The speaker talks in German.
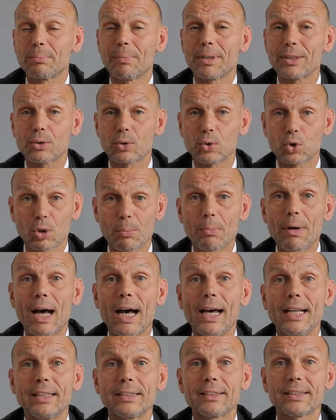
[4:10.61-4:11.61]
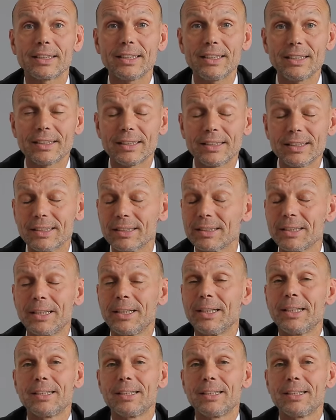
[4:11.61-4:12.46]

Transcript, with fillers: machst du schon mal alles richtig.